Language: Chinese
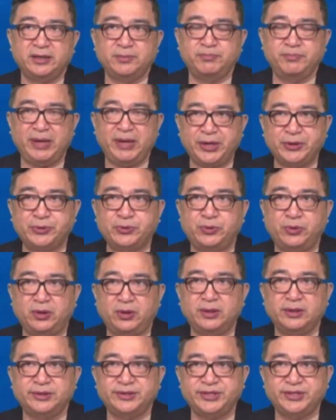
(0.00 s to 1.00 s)
美
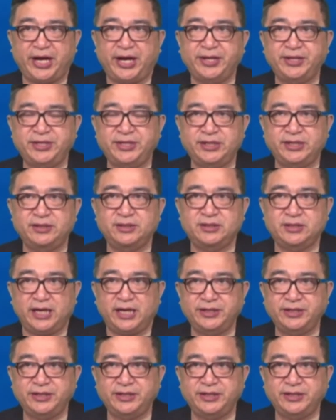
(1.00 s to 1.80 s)
国曾经